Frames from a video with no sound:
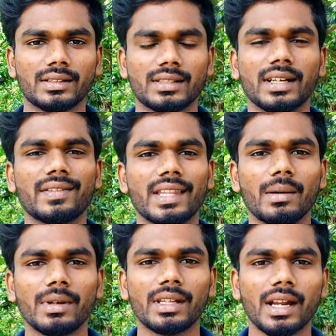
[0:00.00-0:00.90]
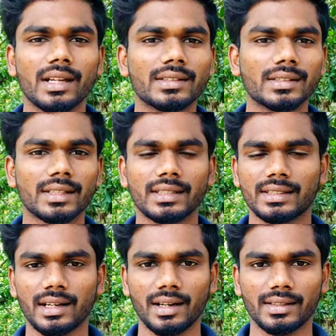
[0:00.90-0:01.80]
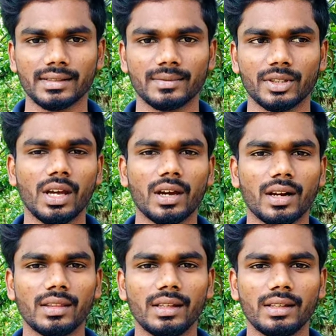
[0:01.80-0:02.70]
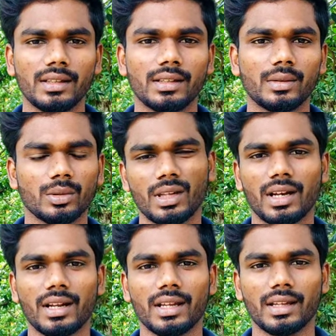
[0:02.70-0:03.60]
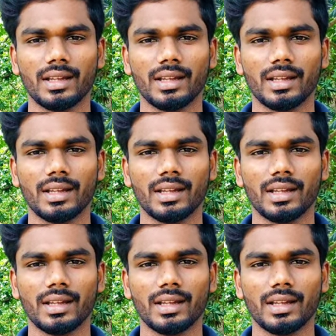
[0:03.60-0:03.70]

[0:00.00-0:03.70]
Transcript: ஸ்ரீ வித்யா மந்திரி ஆர்ட்ஸ் அண்ட் சயின்ஸ் காலேஜ் ஊத்தாங்கர்லேருந்து ஊத்தாங்கரை